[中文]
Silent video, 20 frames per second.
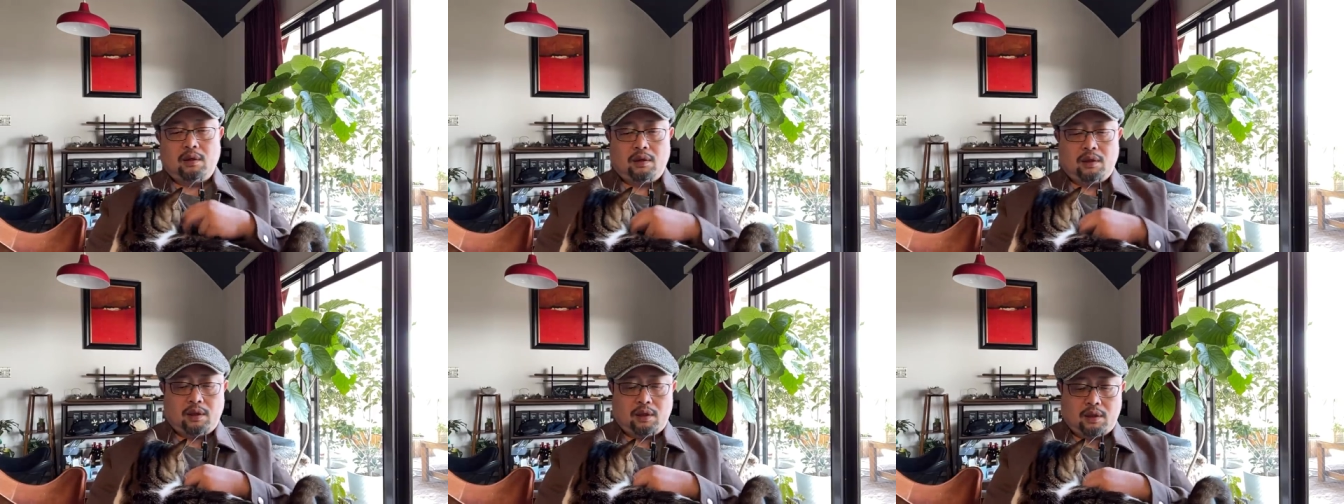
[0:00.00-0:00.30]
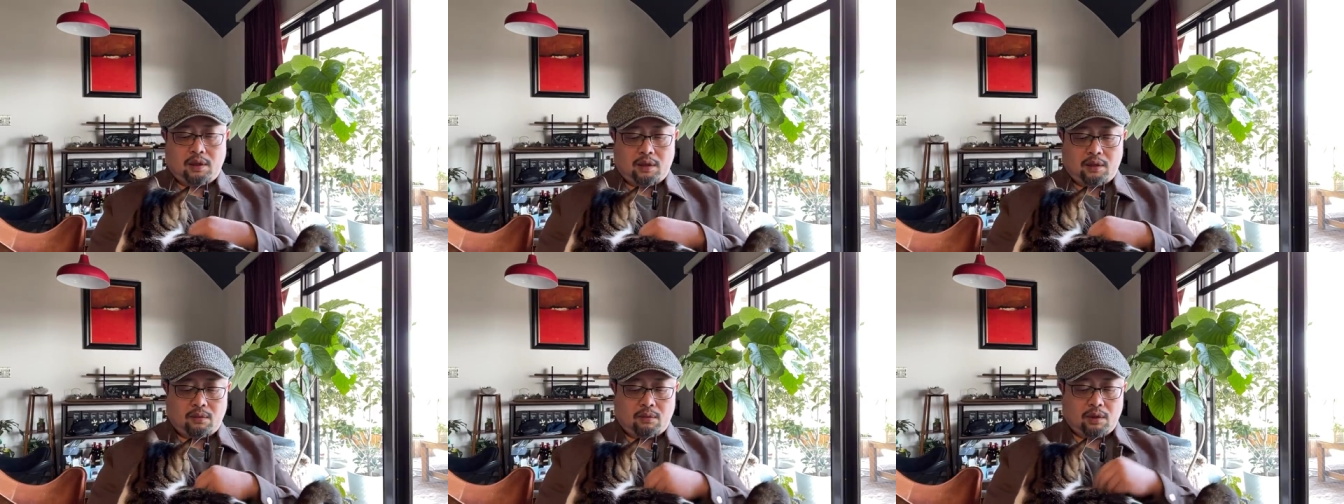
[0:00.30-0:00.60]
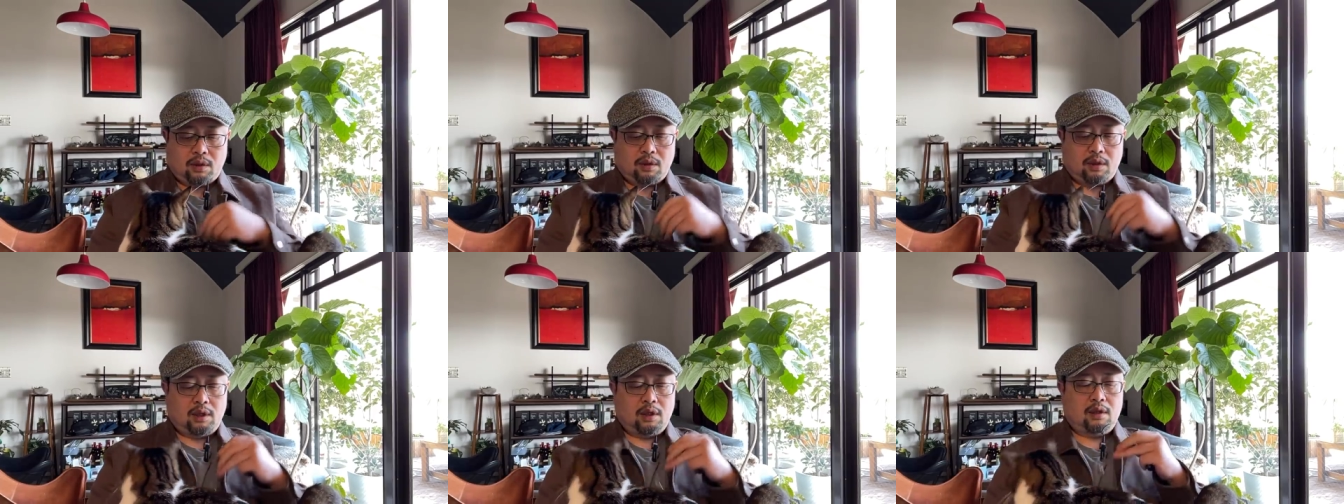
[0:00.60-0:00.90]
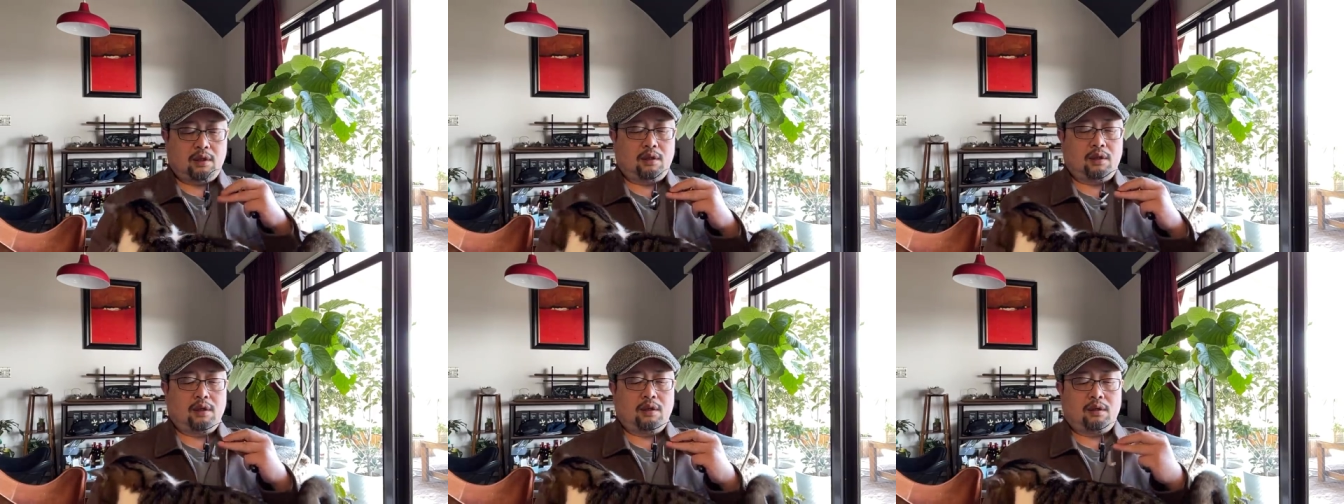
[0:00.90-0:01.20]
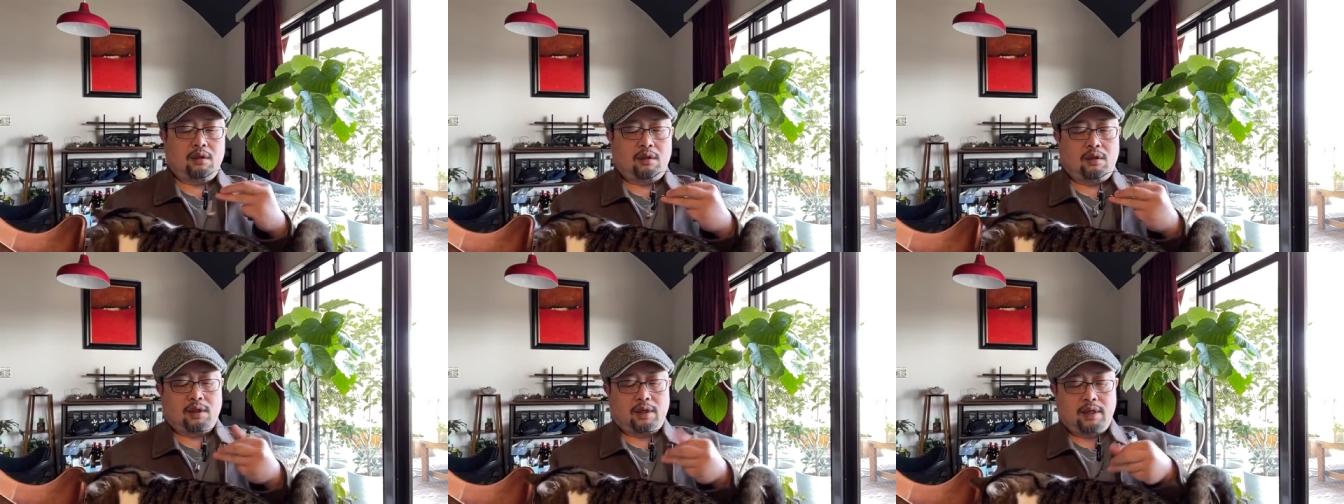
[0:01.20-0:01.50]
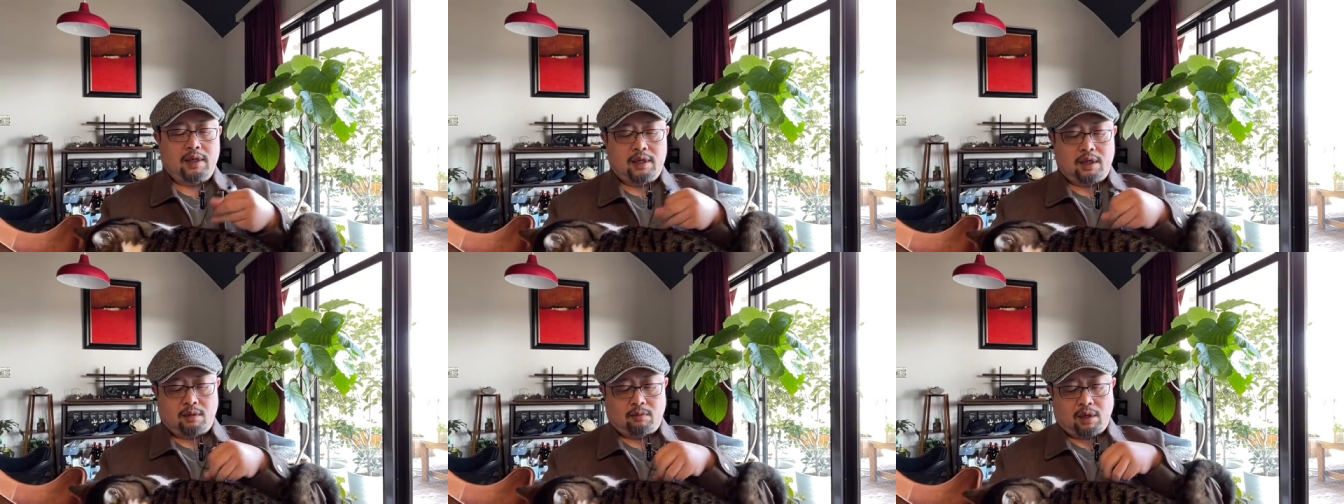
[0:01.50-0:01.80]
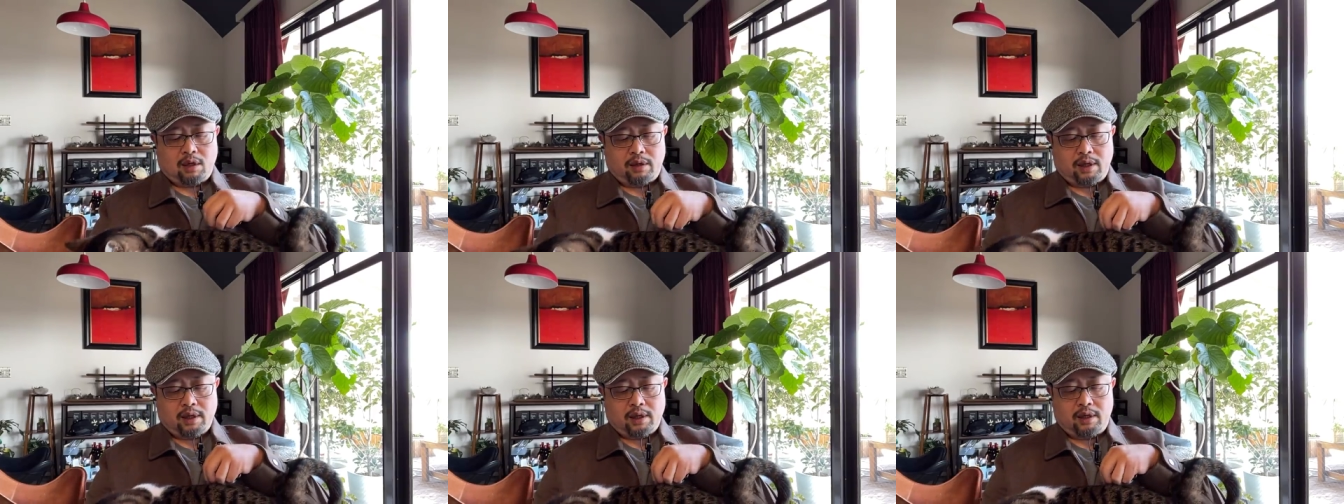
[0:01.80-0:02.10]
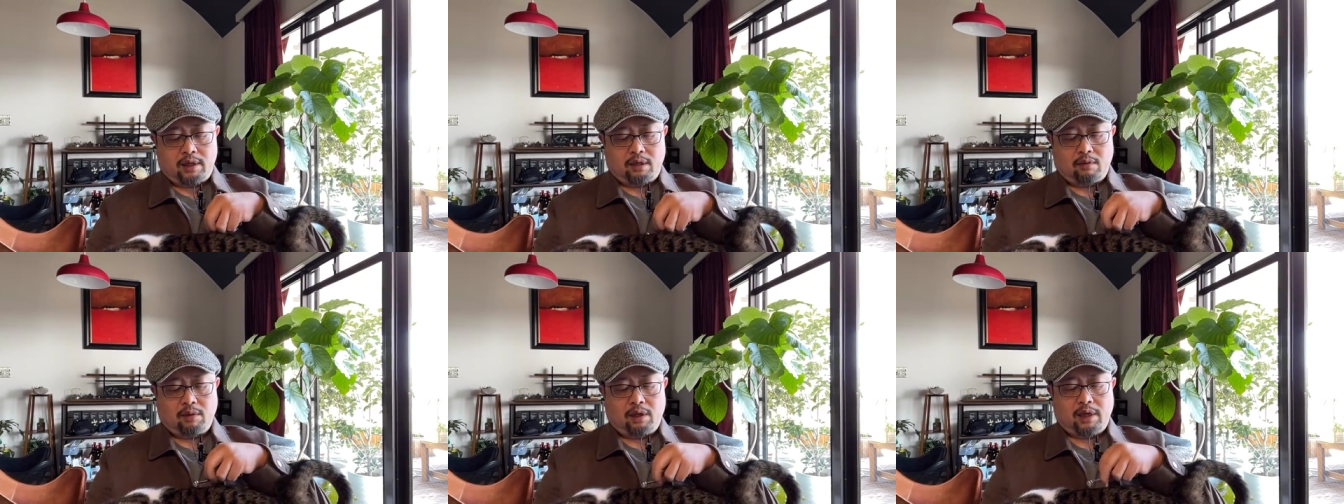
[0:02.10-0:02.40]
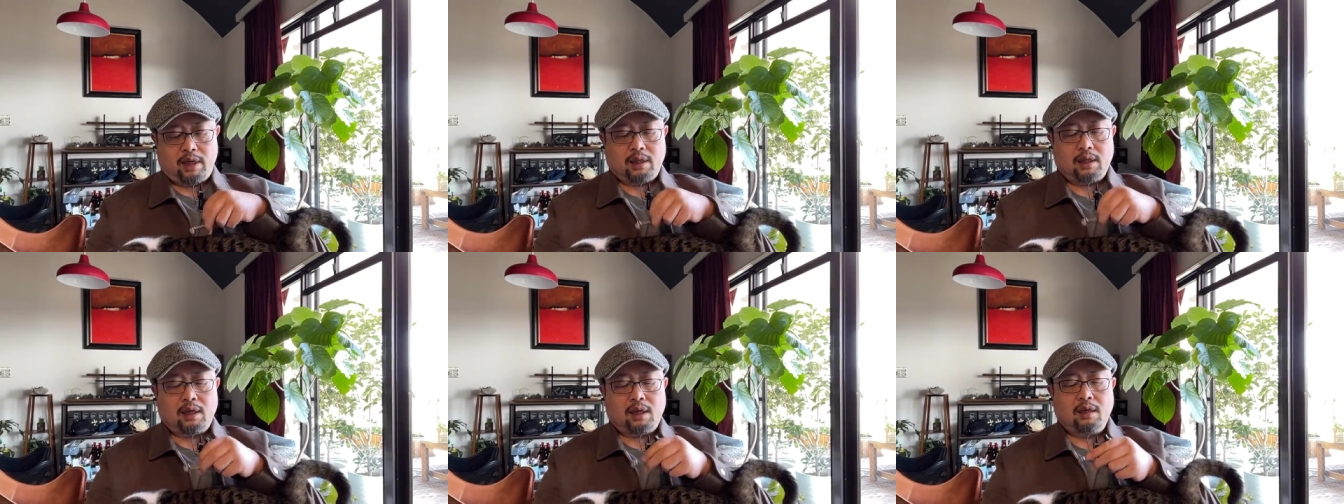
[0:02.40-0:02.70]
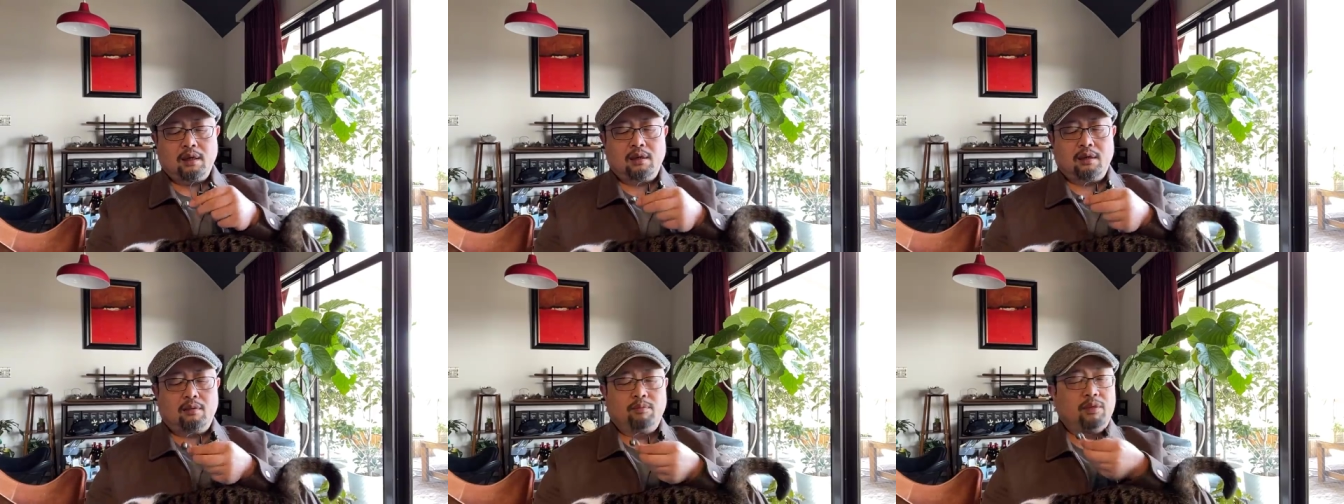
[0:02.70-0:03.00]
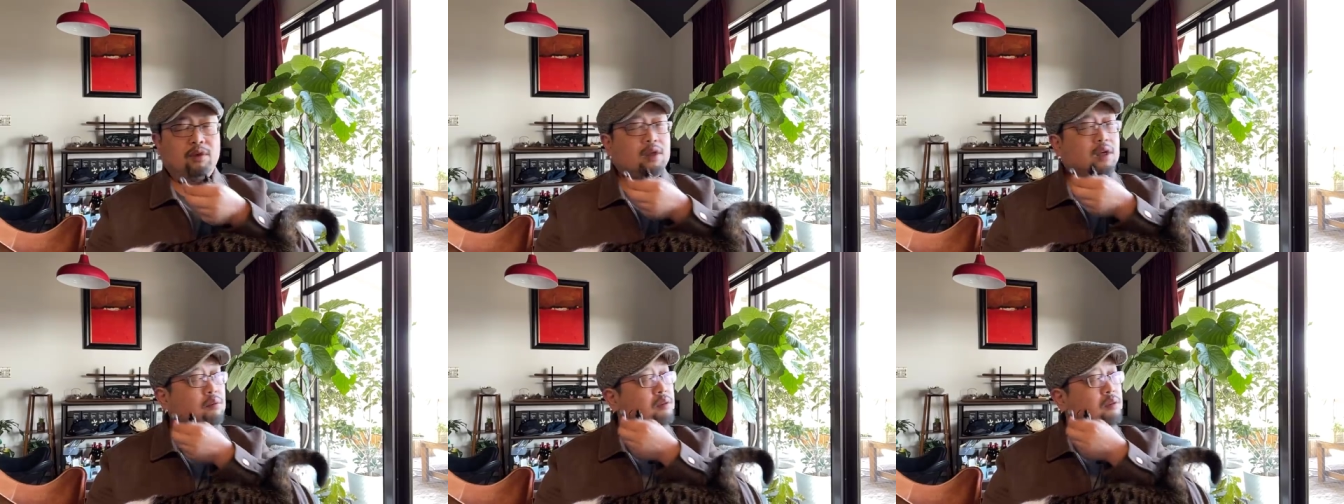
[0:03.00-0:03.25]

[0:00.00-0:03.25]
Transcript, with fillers: 这这是我这这给你整猫粮，给你整猫粮的啊，不大